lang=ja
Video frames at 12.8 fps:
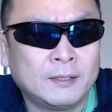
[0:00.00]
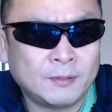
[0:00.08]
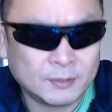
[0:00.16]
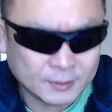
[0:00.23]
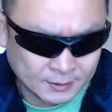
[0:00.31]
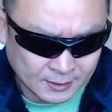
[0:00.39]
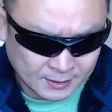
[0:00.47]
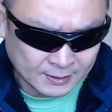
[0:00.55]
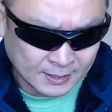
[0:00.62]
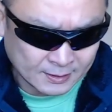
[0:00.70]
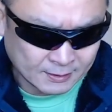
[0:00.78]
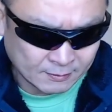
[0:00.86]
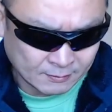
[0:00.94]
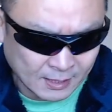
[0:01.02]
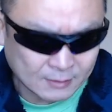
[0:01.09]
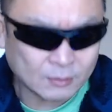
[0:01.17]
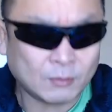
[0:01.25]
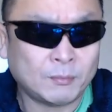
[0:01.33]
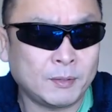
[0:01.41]
良心的にやってる
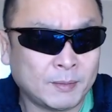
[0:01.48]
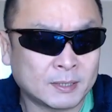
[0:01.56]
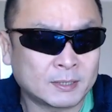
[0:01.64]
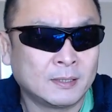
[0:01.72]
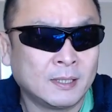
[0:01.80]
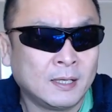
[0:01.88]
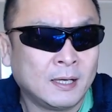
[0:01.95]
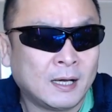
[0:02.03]
なと思います